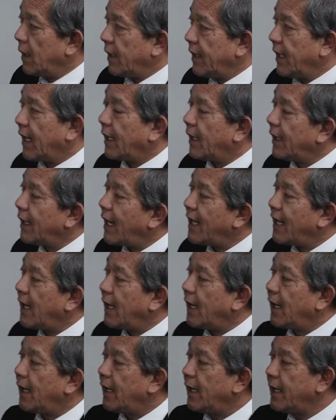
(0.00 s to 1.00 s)
Ya,
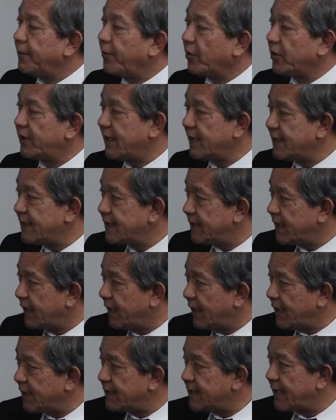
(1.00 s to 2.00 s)
la hipótesis
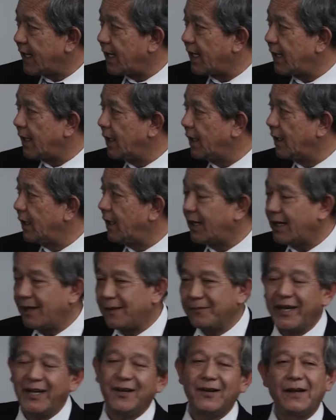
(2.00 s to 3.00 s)
inicial,
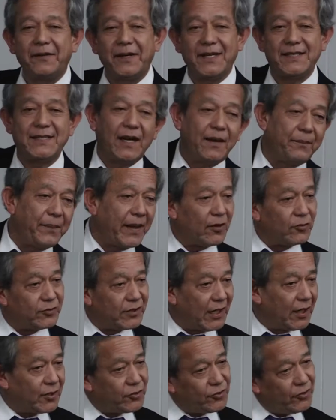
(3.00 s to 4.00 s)
bueno, a ver si le pega
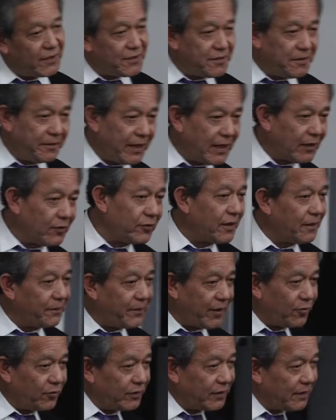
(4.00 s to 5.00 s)
una lectura y si hubiera alguna
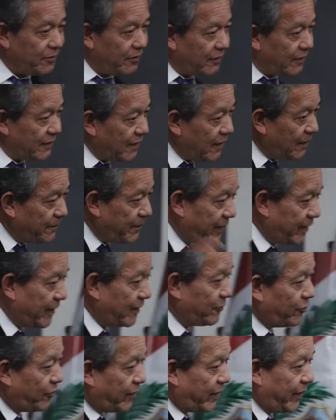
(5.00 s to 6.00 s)
pregunta, porque es la parte
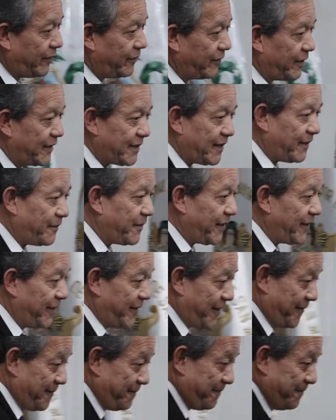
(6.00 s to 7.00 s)
aburrida,
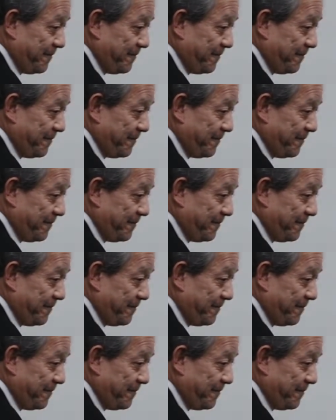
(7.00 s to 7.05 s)
honestamente.